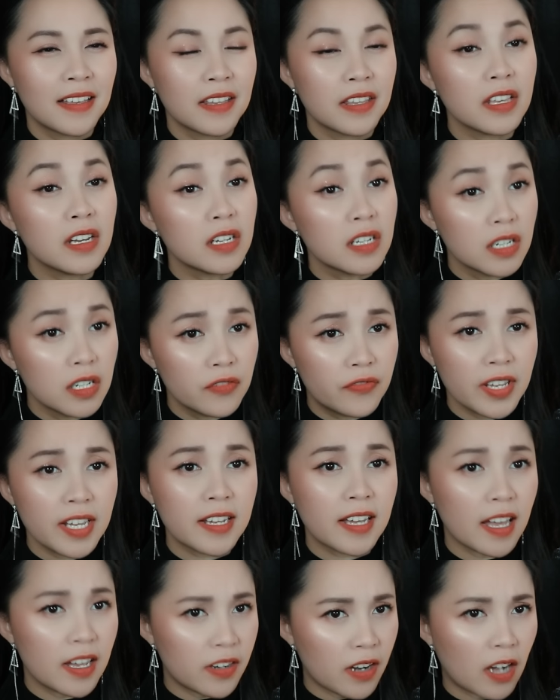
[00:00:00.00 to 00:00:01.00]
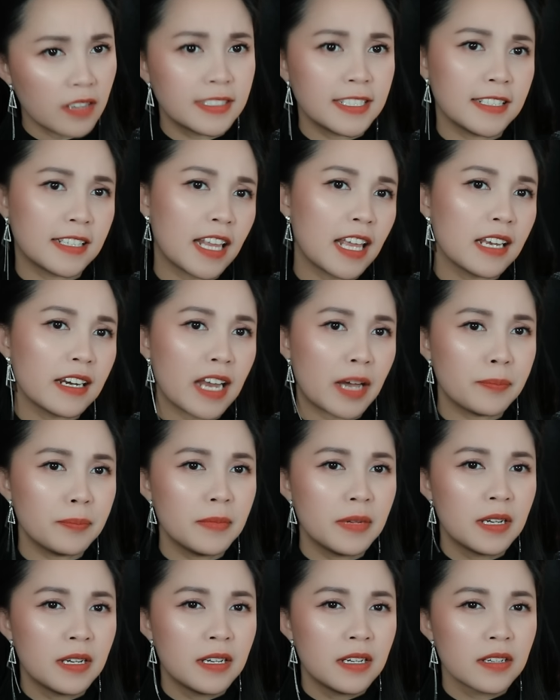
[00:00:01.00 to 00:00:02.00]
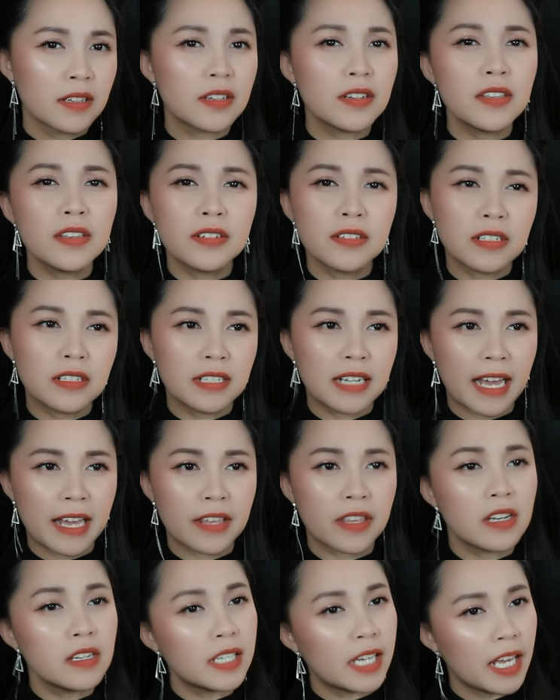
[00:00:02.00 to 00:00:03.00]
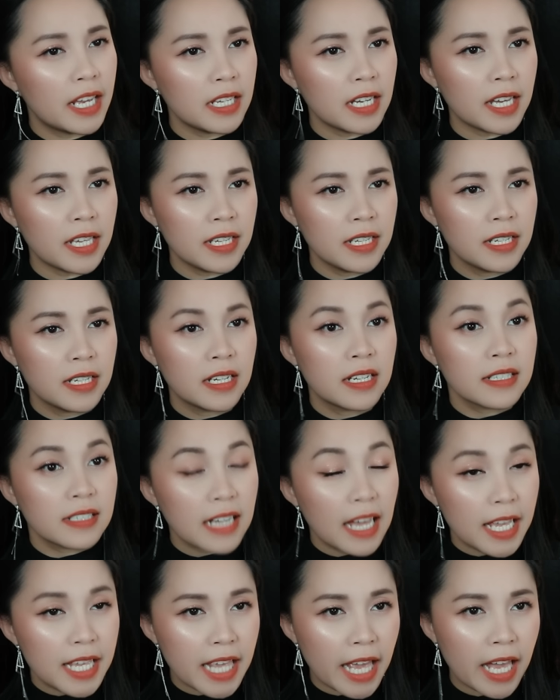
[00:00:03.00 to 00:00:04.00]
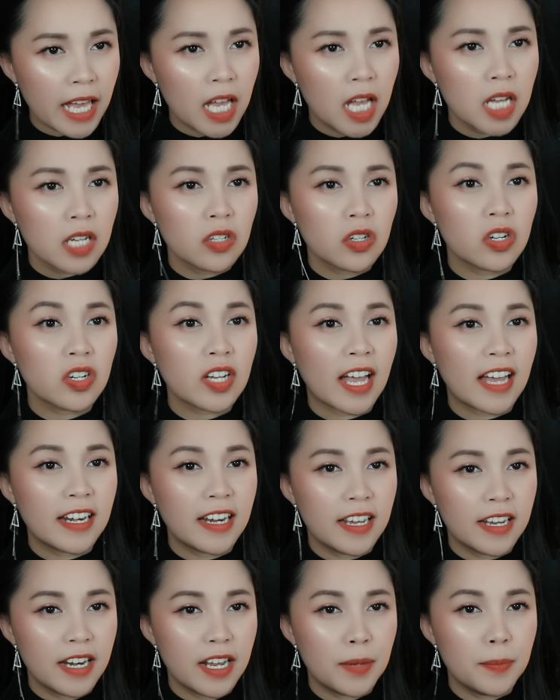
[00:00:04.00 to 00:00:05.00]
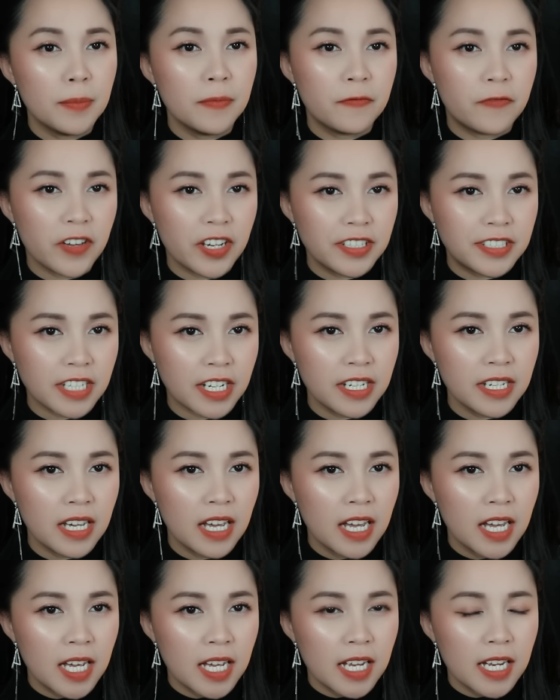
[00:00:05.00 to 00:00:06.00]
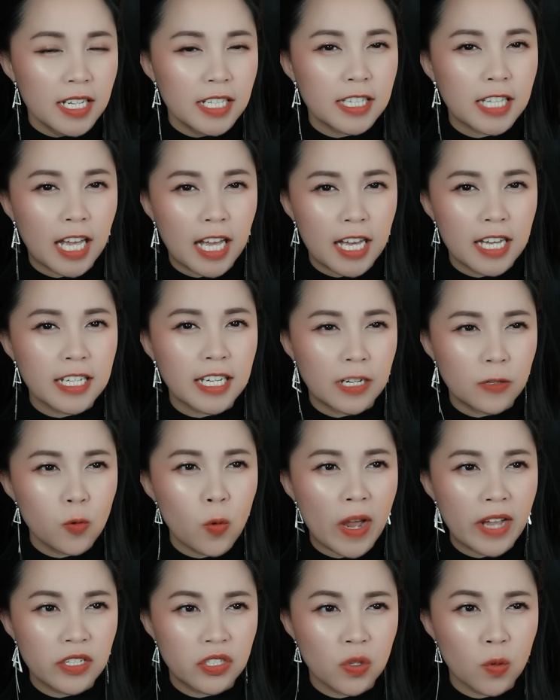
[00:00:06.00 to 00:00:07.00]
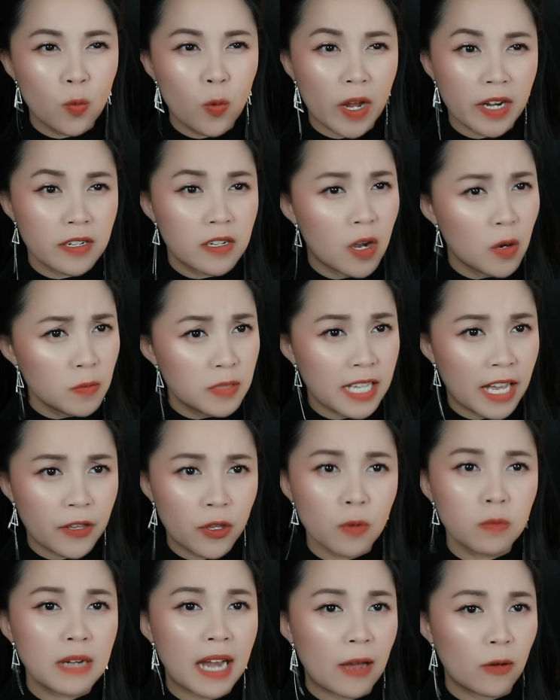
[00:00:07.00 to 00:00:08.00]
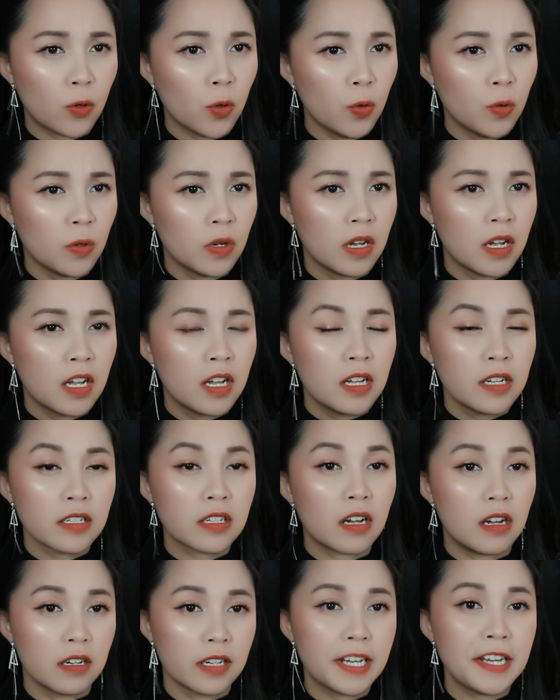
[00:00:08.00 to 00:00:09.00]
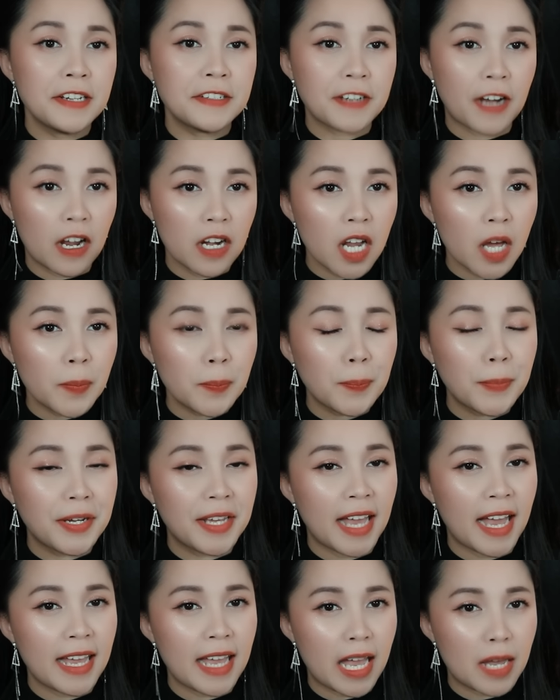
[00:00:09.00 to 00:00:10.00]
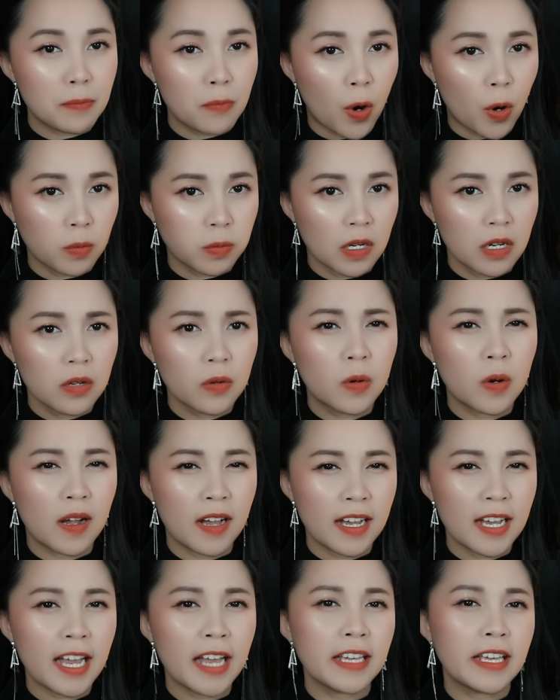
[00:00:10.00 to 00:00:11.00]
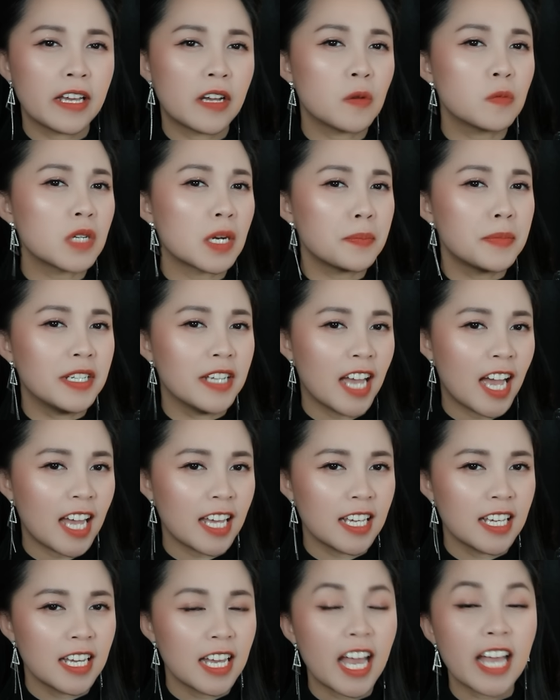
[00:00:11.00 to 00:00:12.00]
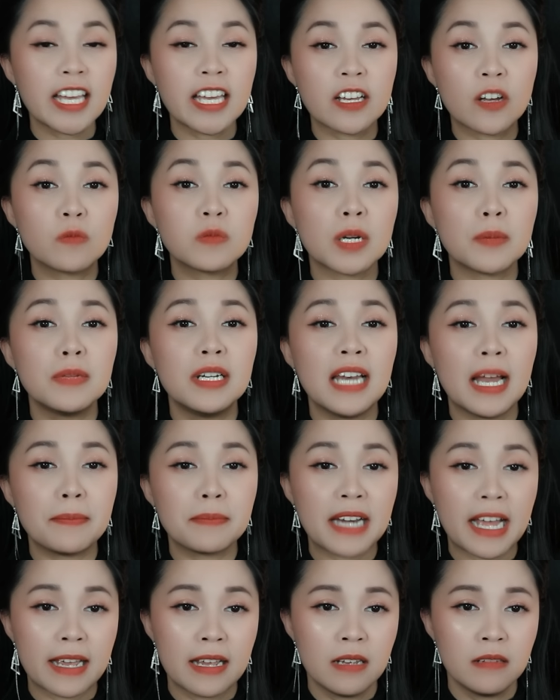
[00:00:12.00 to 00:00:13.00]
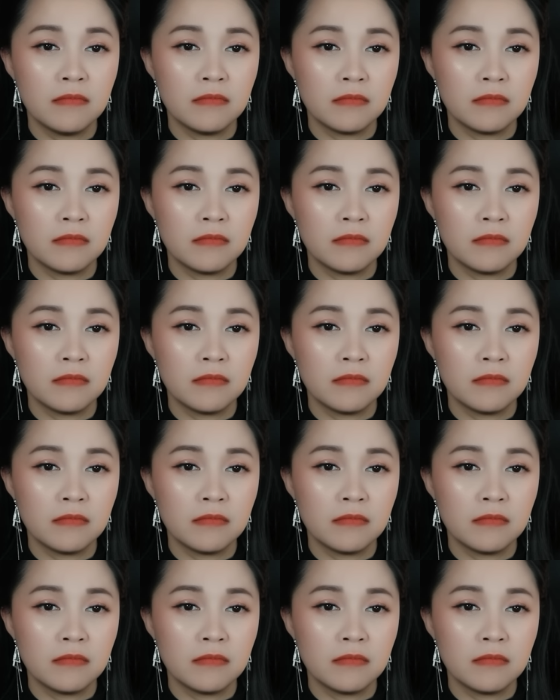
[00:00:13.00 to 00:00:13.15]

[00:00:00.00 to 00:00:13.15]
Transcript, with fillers: nhưng người viết kể rõ chi tiết lắm, cứ như người này chứng kiến ấy. Đây nhé, có cả địa điểm, vị trí, tả cảnh quan xung quanh không sai chút nào luôn. Còn ghi rõ lớp 12A1, khóa 2012-2015 này.